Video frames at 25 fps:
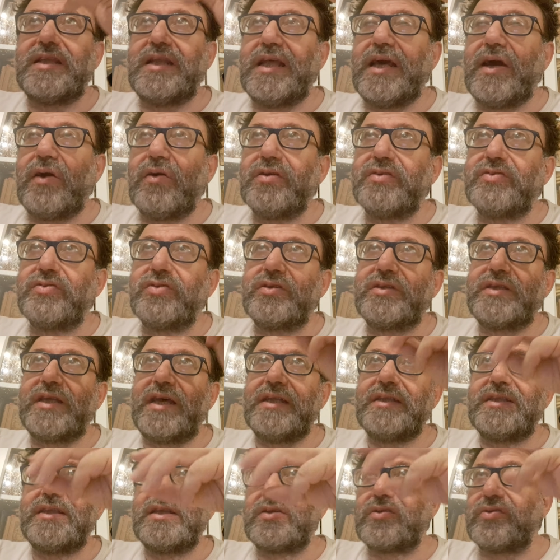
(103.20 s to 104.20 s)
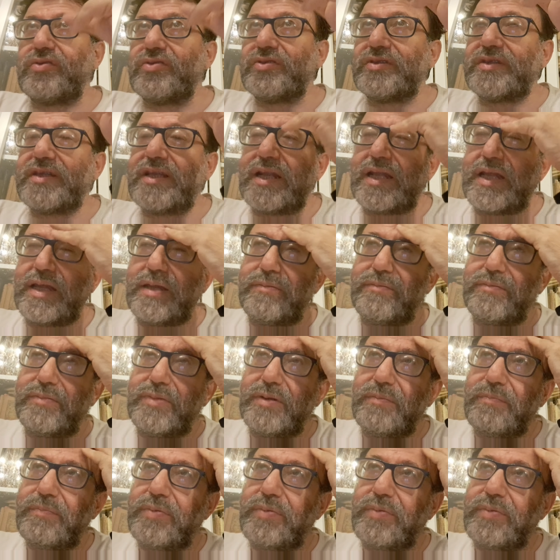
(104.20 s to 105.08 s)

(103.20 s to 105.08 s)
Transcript: le aule sono tante e costerebbe,